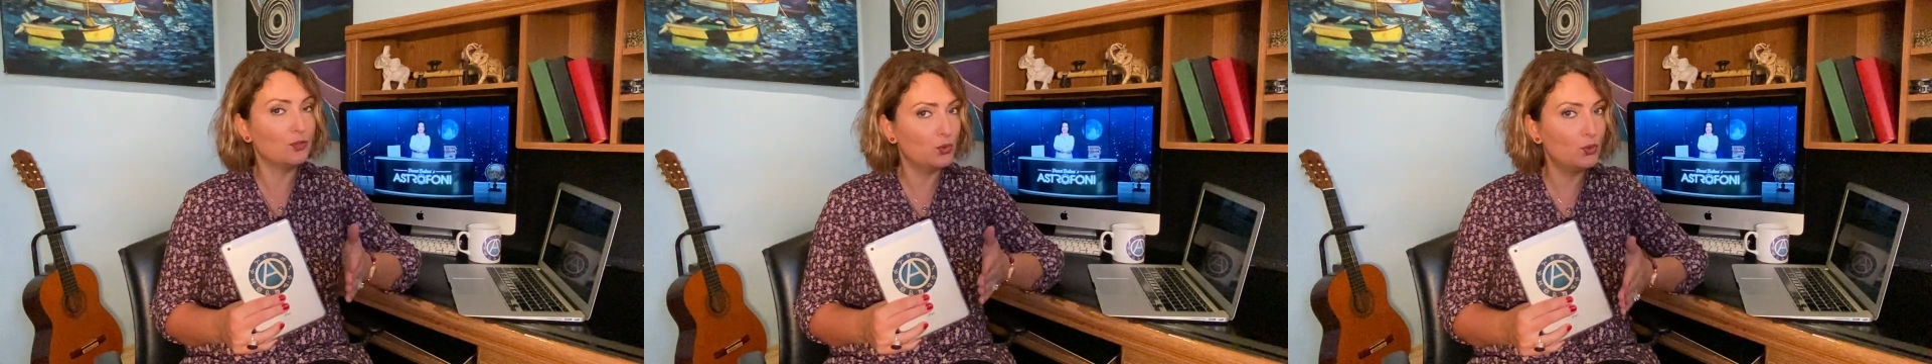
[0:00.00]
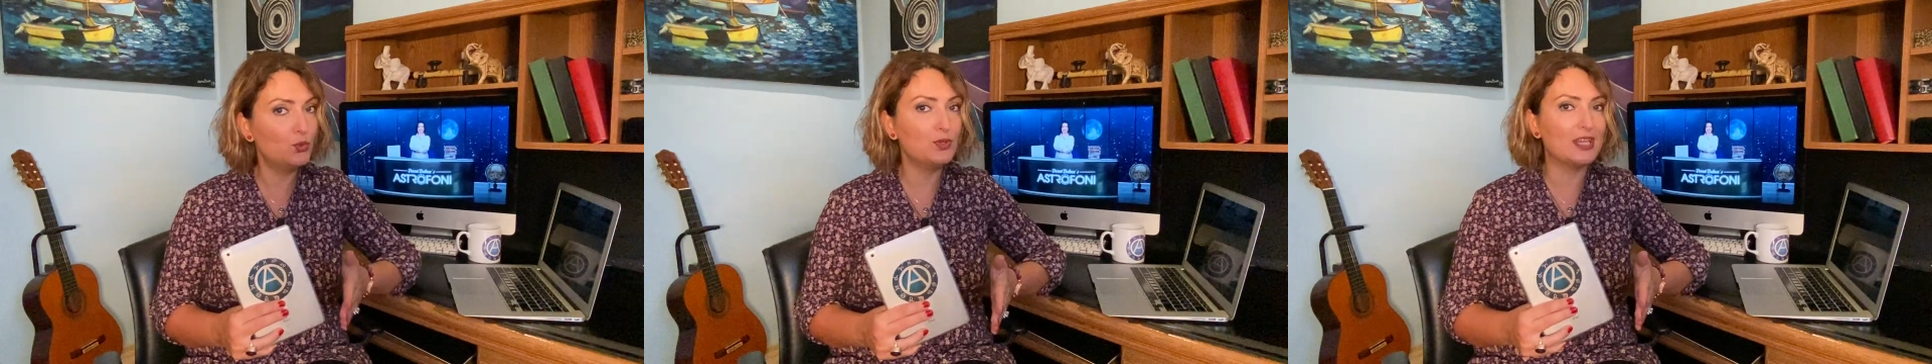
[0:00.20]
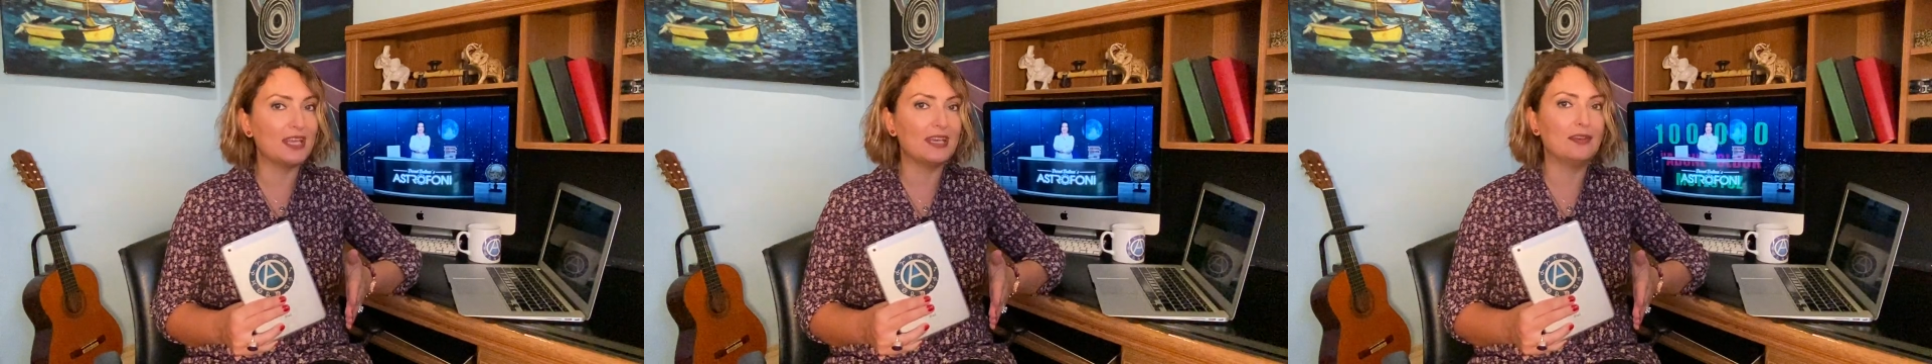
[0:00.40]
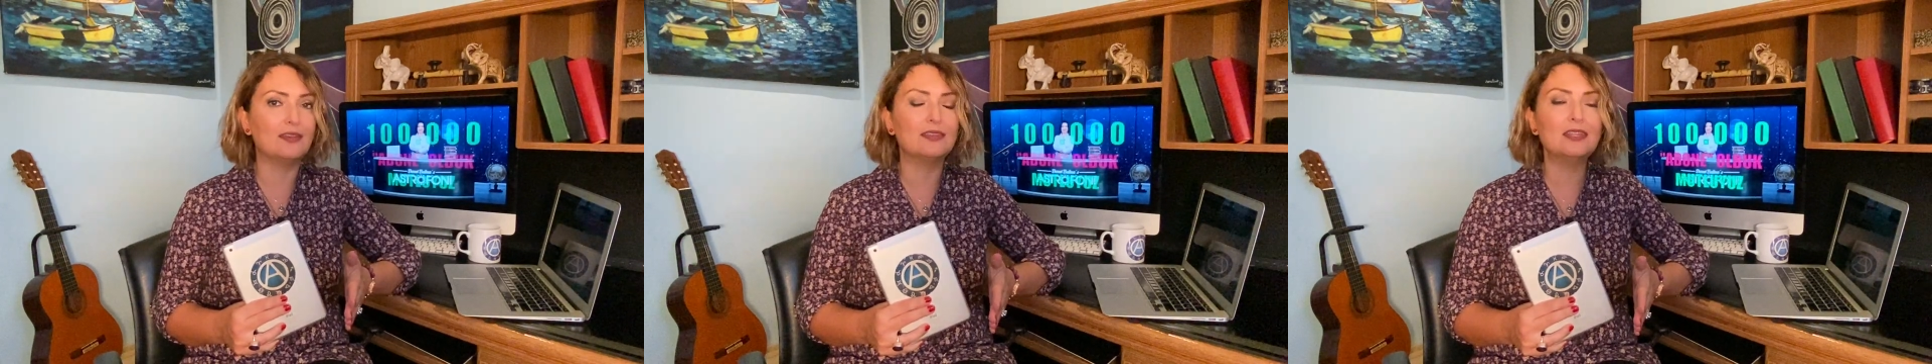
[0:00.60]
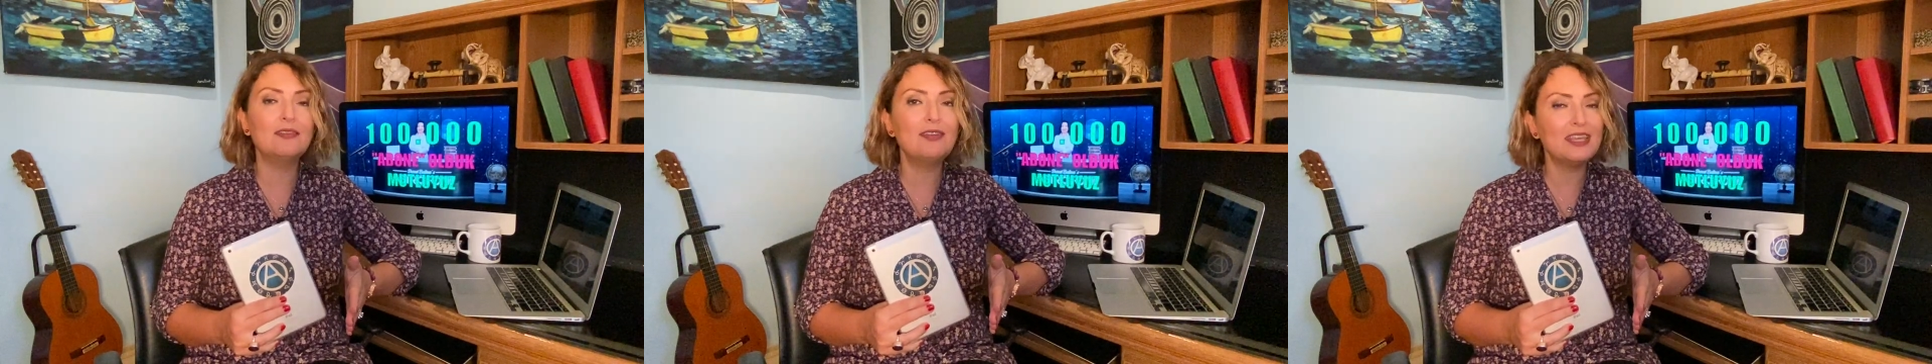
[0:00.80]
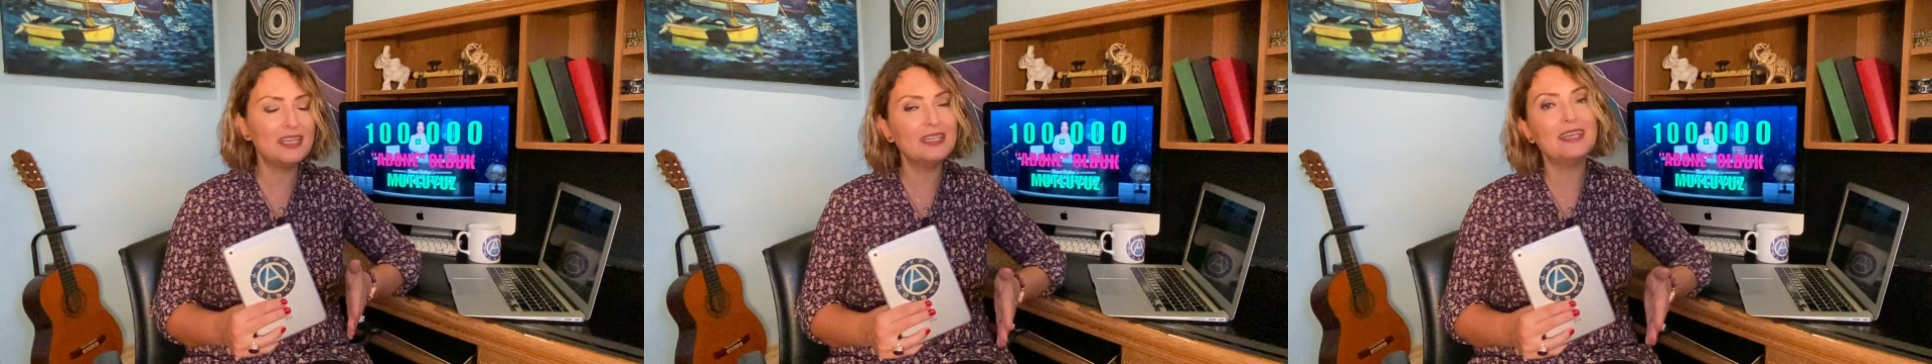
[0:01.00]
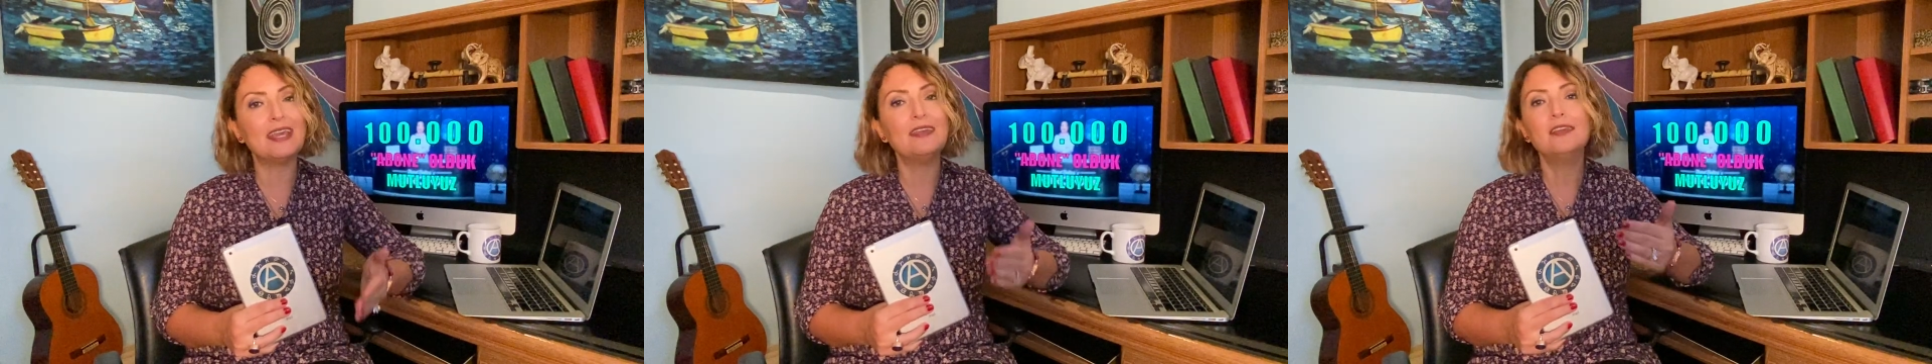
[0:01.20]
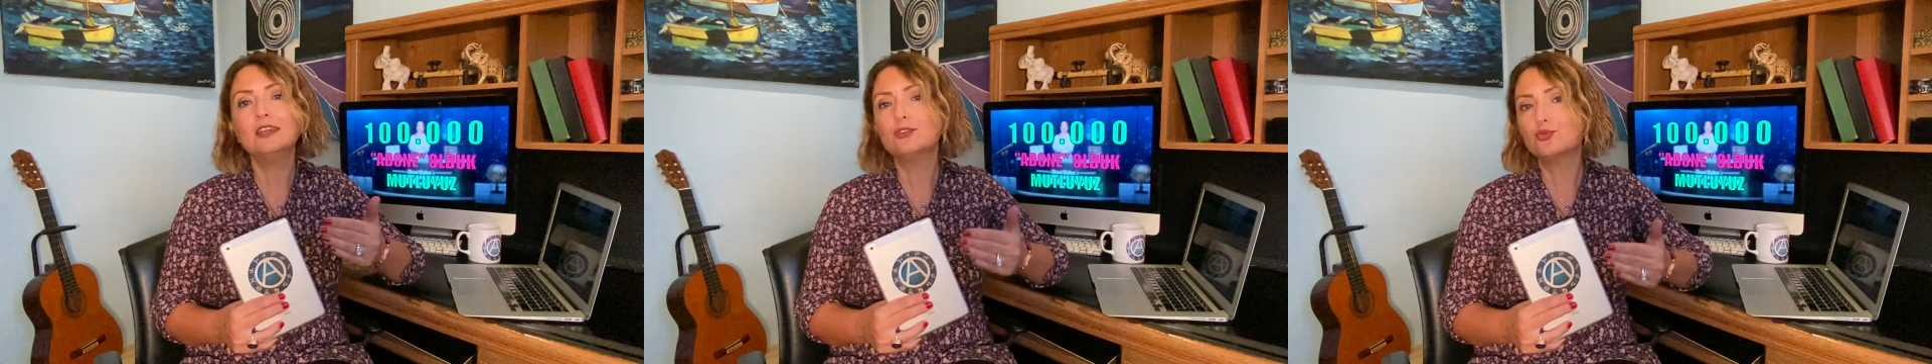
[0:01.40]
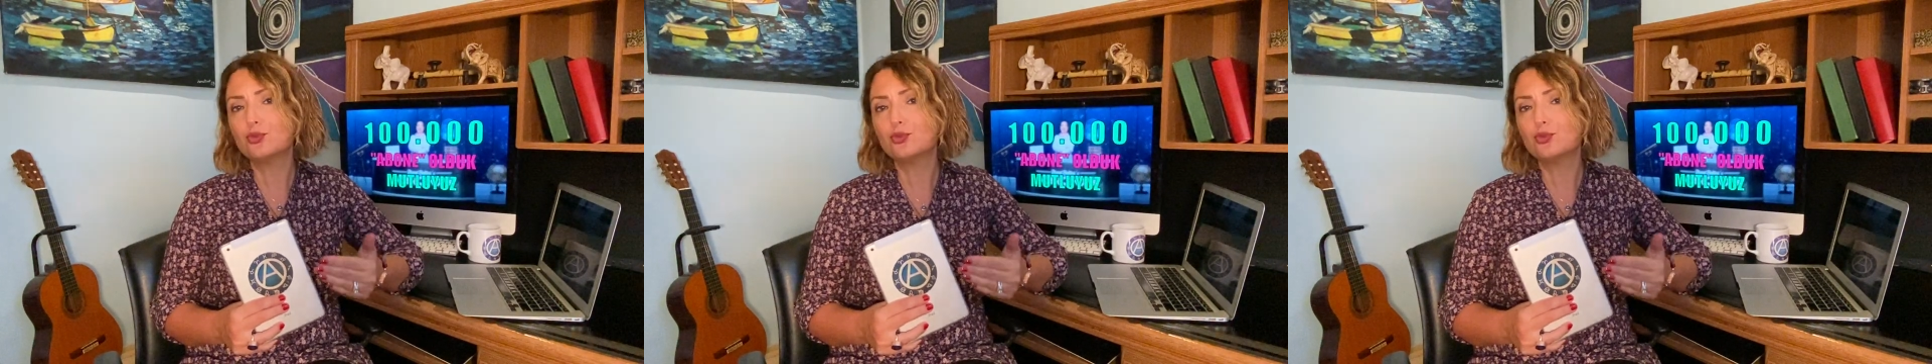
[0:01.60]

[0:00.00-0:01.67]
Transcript: gün genelinde ve yine